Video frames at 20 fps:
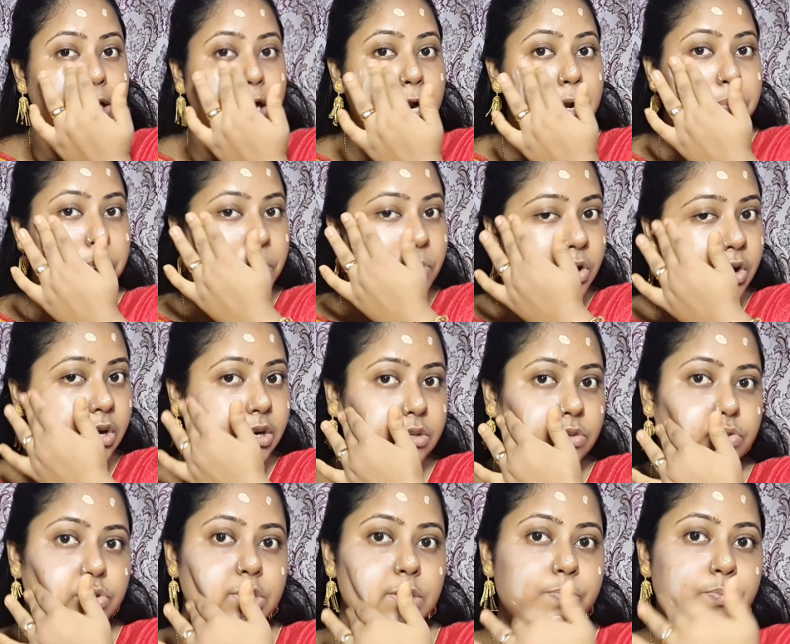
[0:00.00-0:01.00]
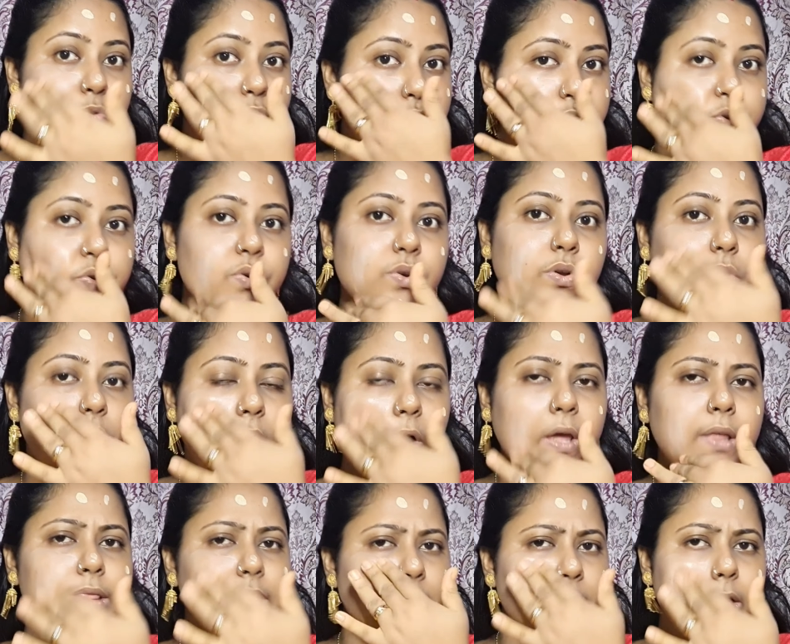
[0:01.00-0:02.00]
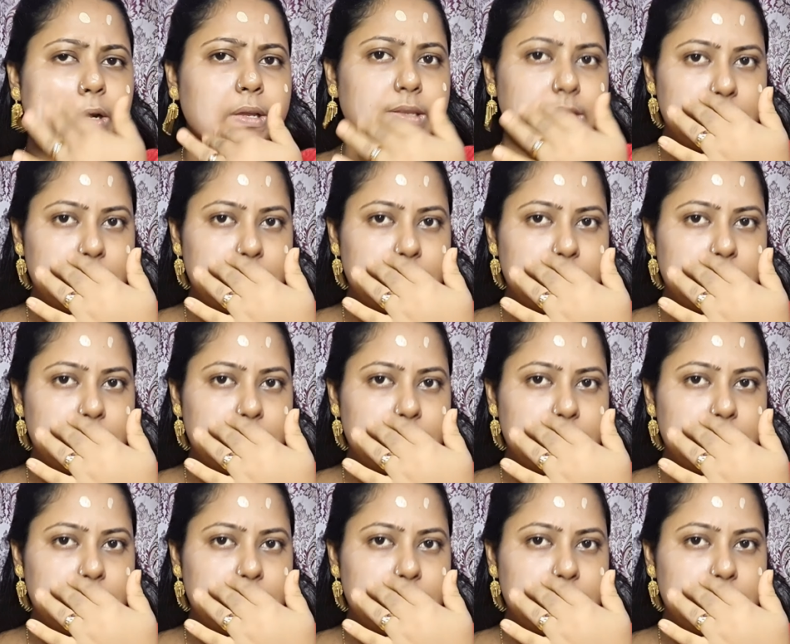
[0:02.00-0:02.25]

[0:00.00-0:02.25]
তারপর যদি প্রয়োজন হয় তা